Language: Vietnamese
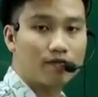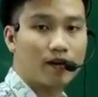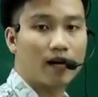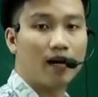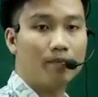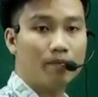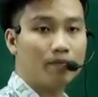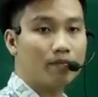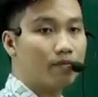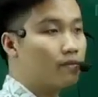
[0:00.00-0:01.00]
Phải âm.
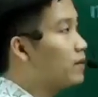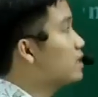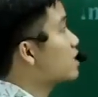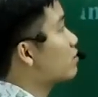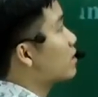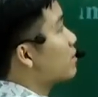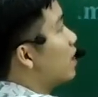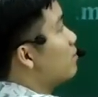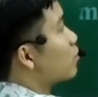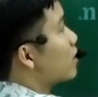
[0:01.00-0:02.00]
Bên trong này mà
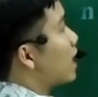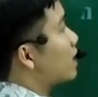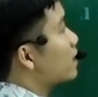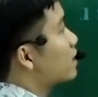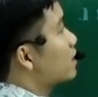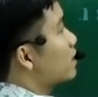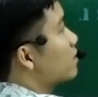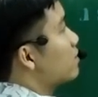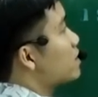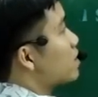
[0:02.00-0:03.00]
âm một cái này,
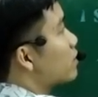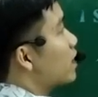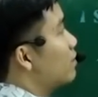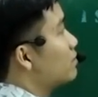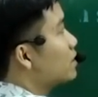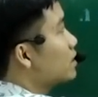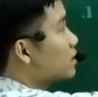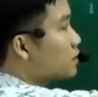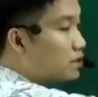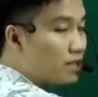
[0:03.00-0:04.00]
bên trong này âm
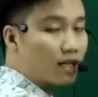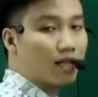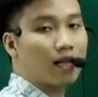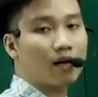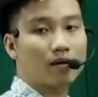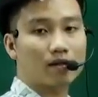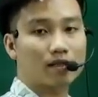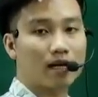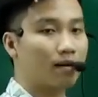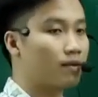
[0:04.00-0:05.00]
thì đương nhiên là
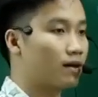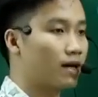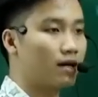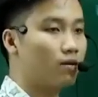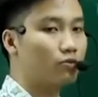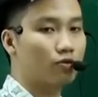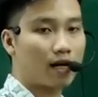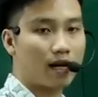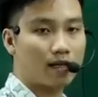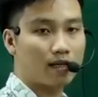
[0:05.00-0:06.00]
thằng này không tồn
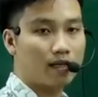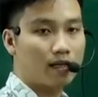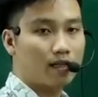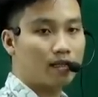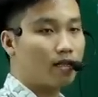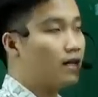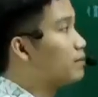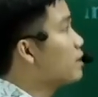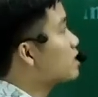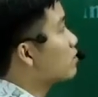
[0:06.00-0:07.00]
tại. Thế
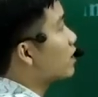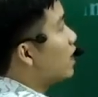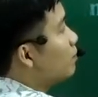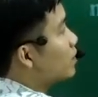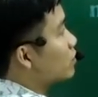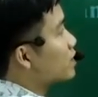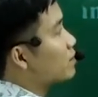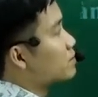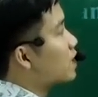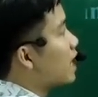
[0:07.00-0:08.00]
để bên trong này âm thì có thể
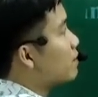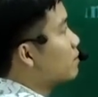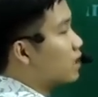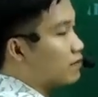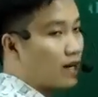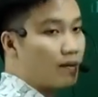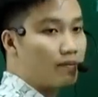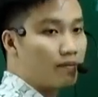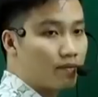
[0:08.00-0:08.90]
nhẩm ra ngay m phải âm.